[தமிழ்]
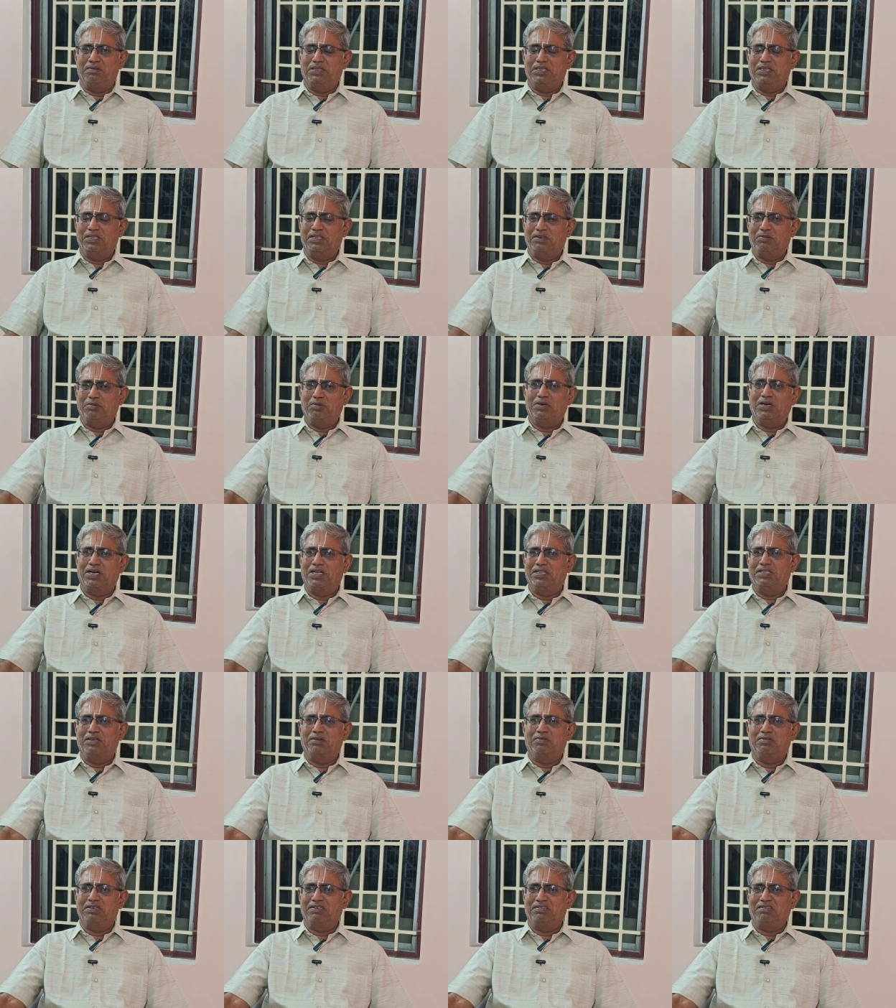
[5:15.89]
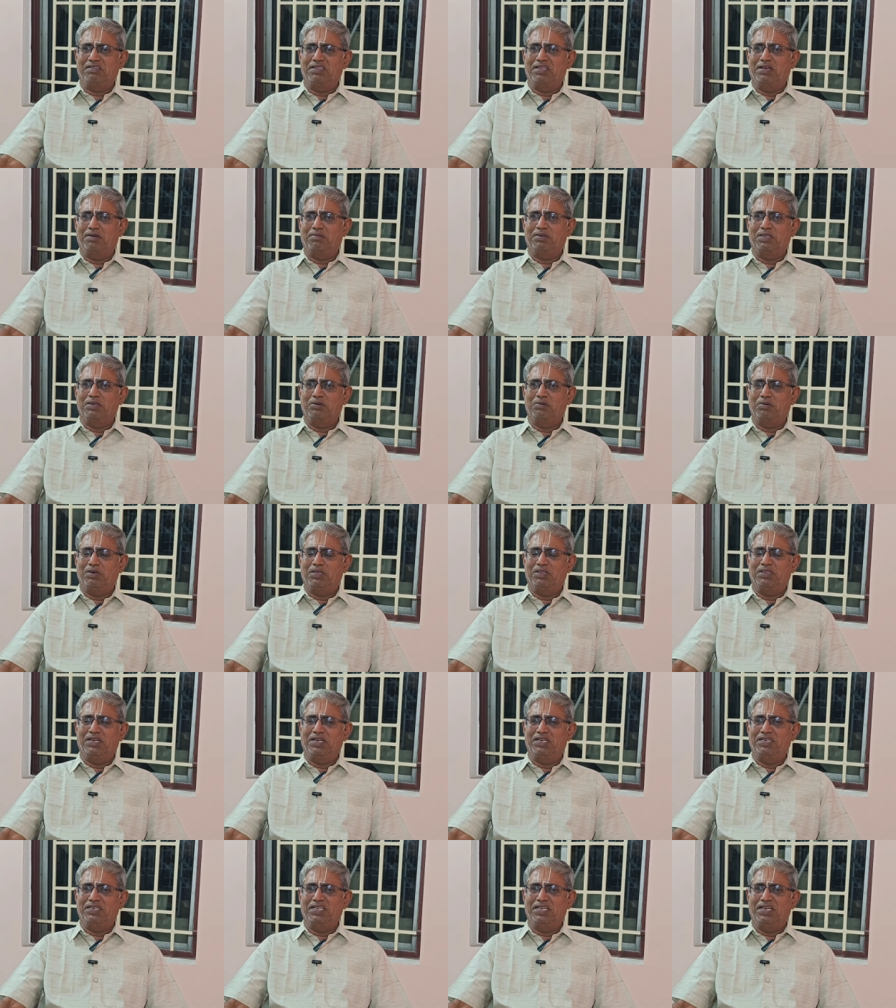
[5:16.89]
வந்து உட்கார்ந்து அவங்க சித்தாமிரத
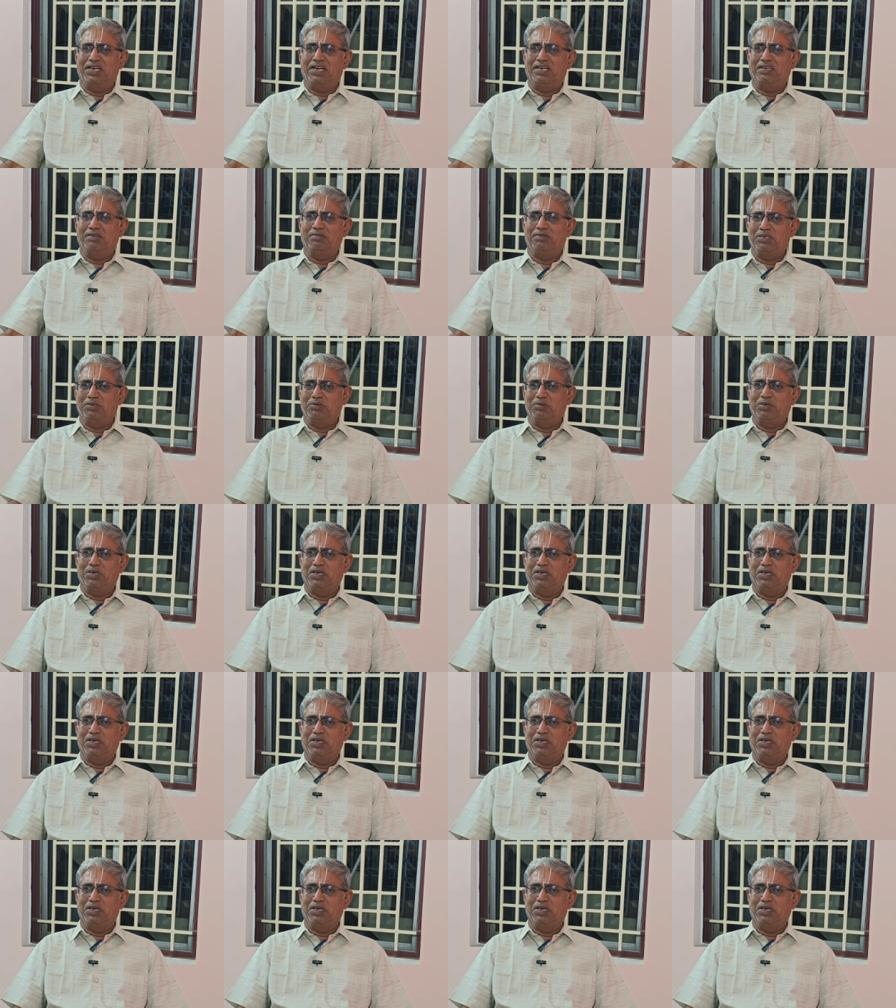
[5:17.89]
குளத்தில் நீராடி விட்டு